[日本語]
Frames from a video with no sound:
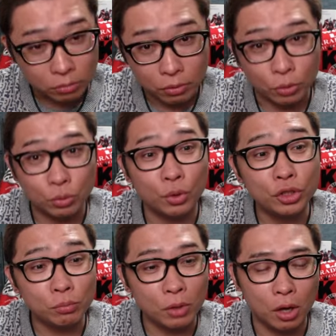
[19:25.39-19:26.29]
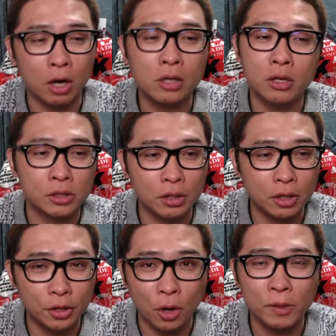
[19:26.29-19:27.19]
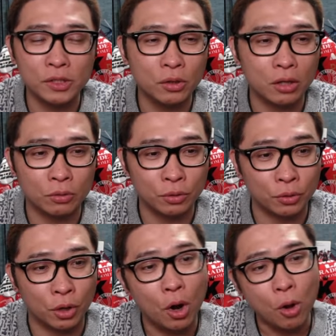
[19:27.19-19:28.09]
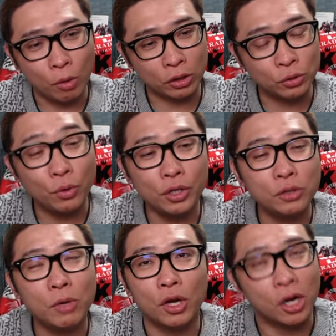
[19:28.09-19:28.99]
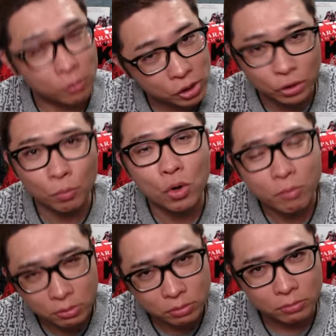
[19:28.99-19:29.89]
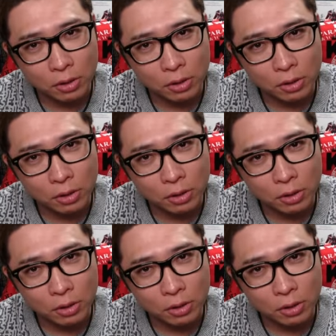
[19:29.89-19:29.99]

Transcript: ねそれ1万あなたが絶対100%当たるって言ったら私それ1万円かけさせてもらいます。